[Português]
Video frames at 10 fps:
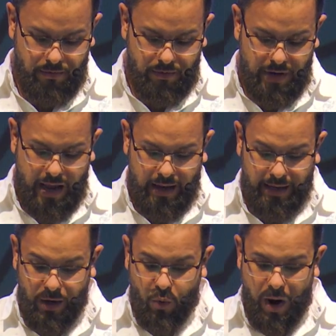na
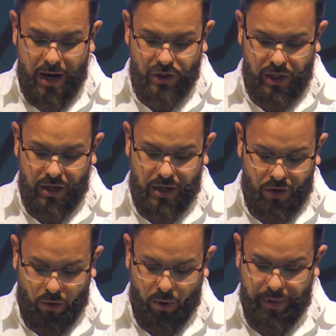linguagem que
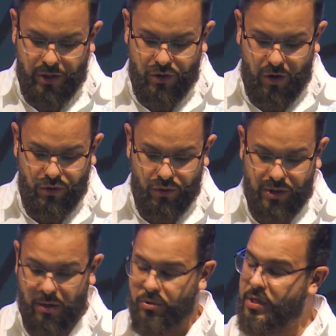normalmente nós
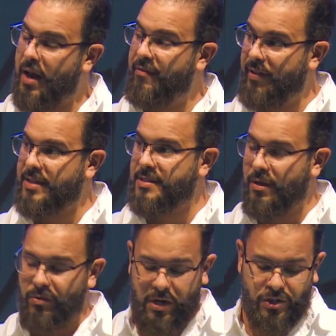usamos, na
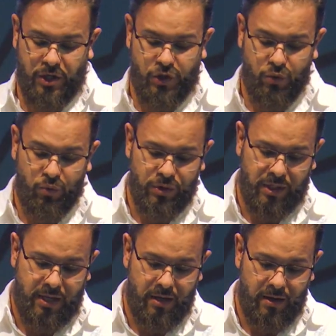versão que a gente usa,
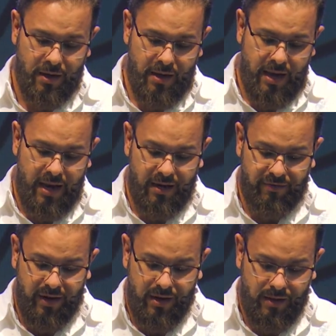que é
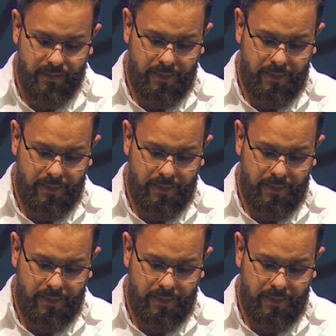NVI,